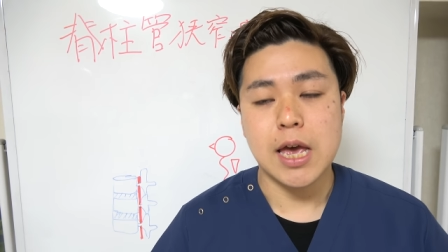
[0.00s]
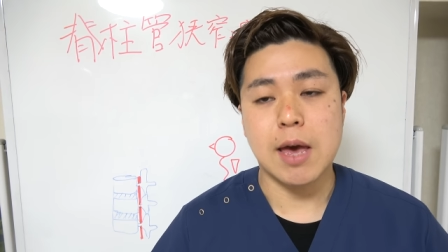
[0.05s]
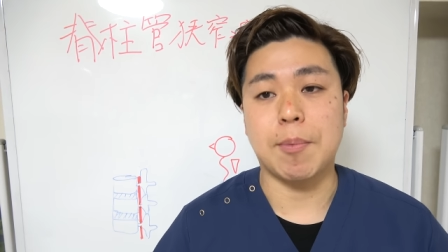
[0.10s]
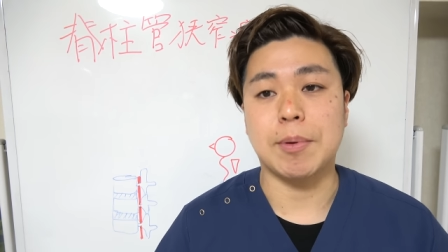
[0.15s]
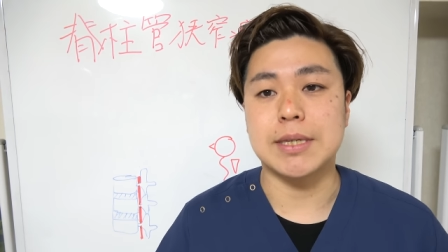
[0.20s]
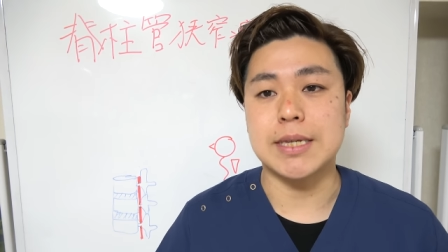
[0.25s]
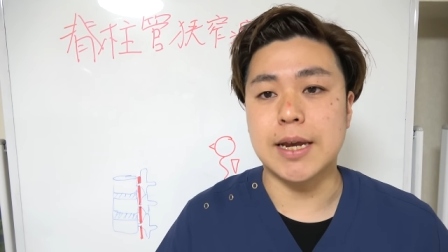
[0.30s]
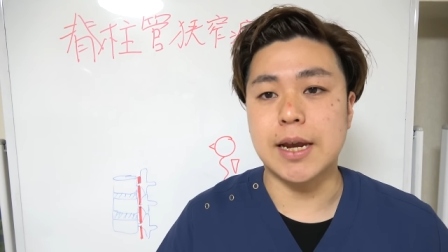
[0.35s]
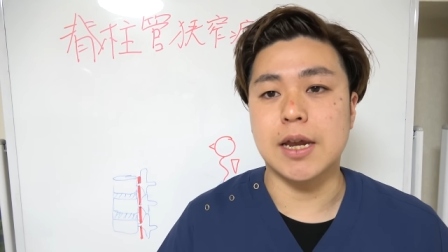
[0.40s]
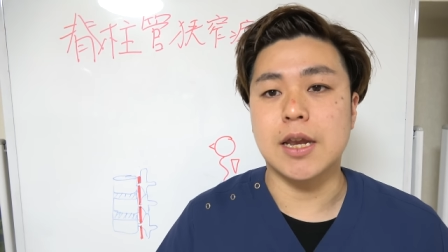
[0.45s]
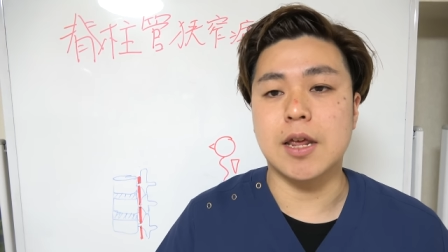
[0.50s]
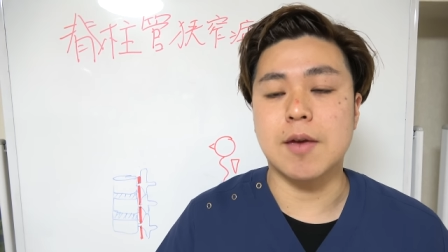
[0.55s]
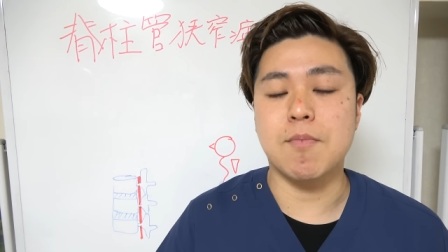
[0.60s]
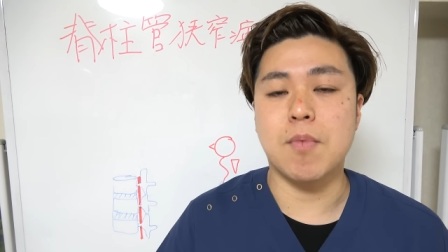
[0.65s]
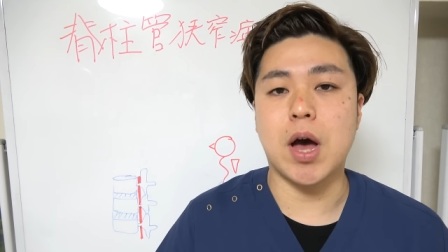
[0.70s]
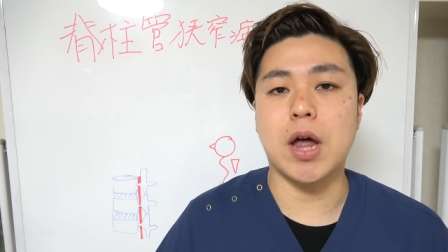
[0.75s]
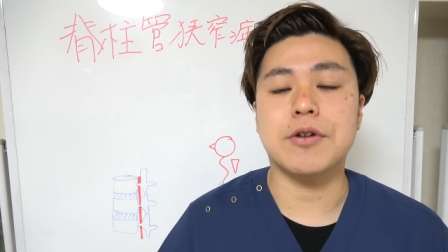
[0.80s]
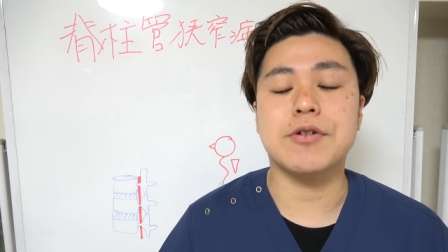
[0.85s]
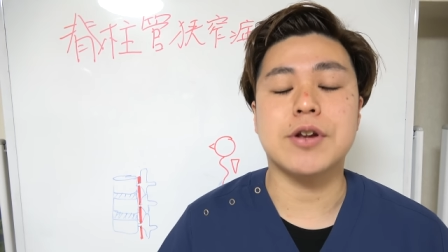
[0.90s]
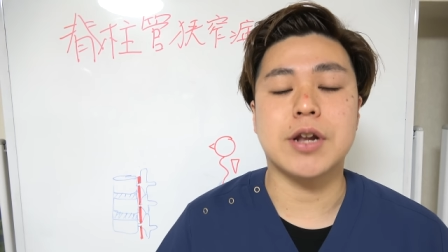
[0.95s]
やっぱ責任
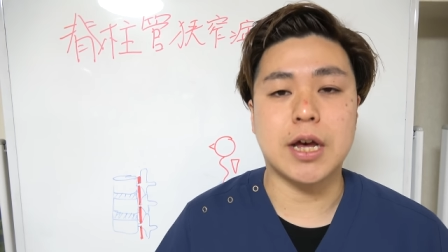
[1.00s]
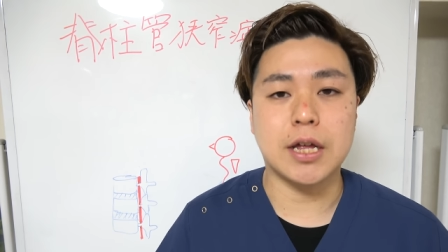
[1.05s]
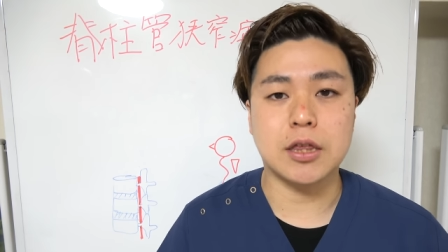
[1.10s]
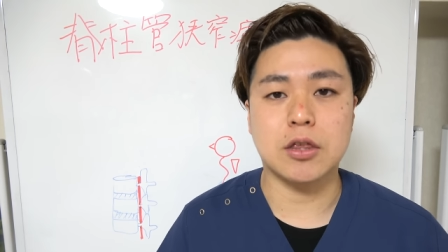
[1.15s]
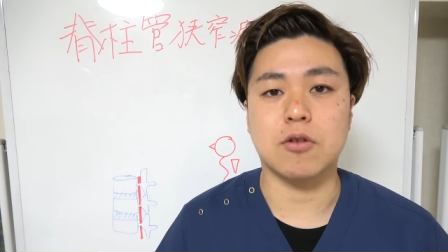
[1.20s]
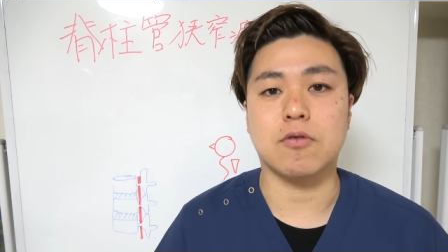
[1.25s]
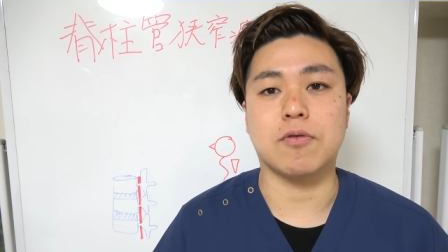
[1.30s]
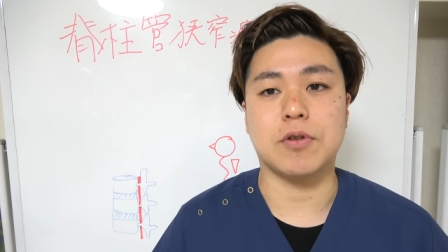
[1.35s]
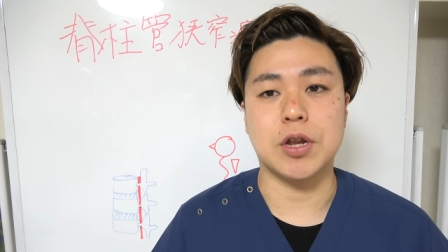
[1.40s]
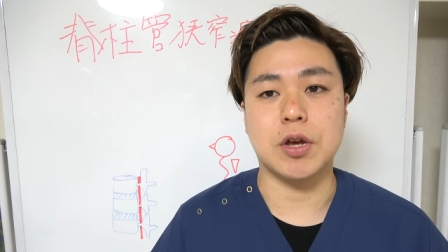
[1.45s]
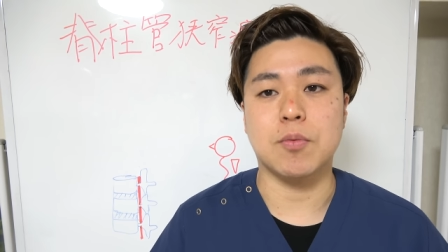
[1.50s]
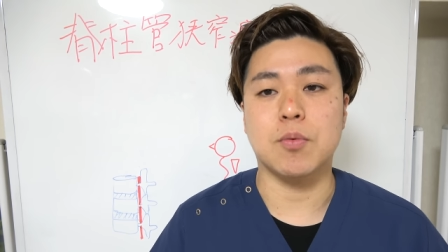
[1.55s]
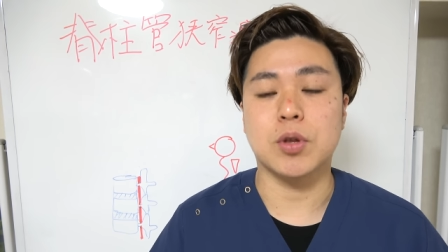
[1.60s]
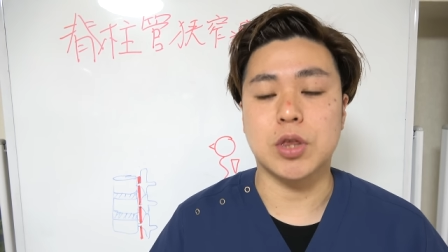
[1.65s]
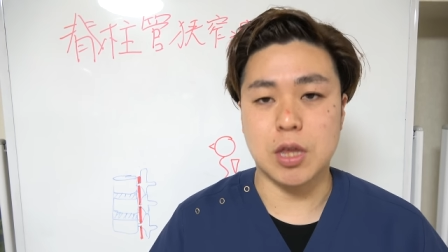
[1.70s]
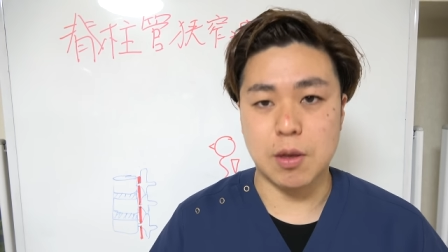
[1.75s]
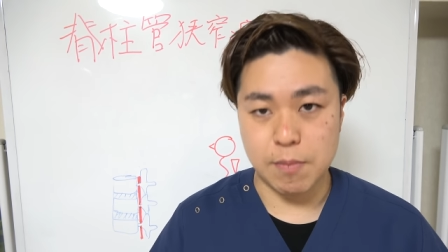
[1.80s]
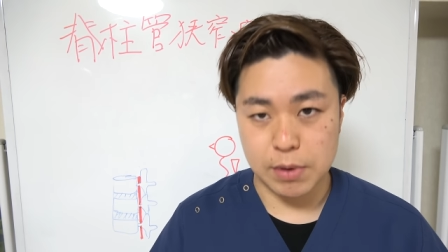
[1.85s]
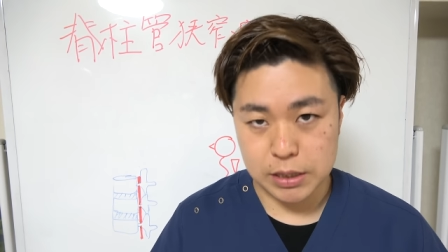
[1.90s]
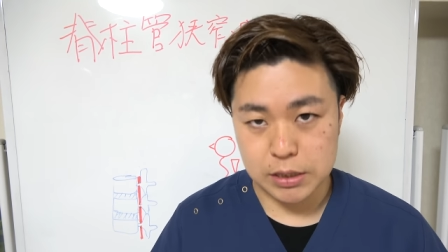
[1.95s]
もあるなっていうふうに
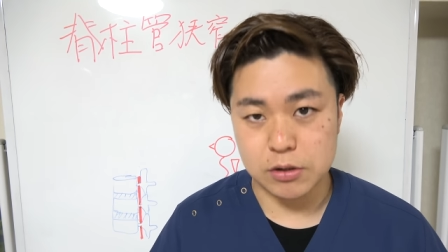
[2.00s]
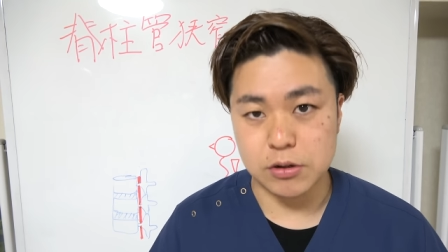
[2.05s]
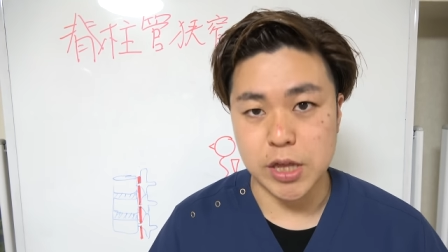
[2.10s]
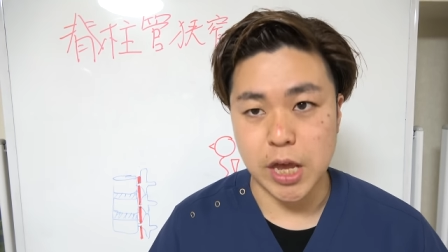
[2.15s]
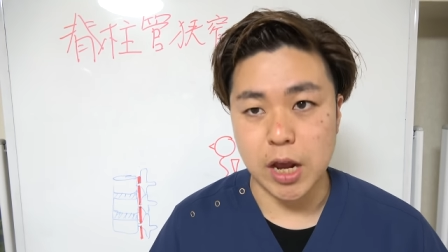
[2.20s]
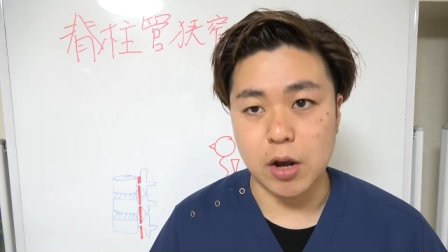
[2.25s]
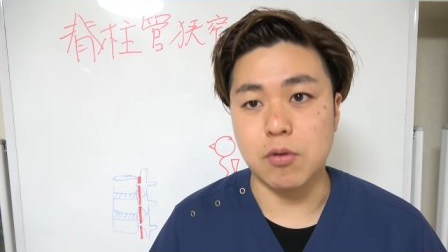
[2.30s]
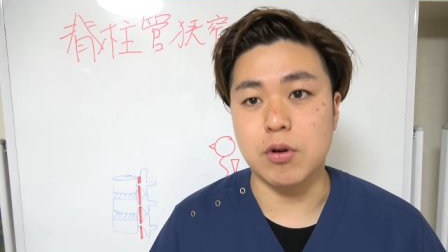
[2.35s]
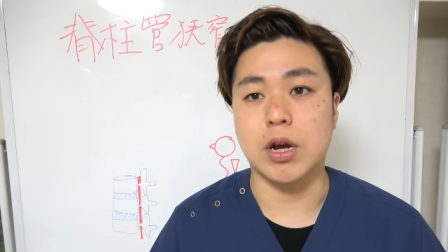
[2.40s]
思ってますので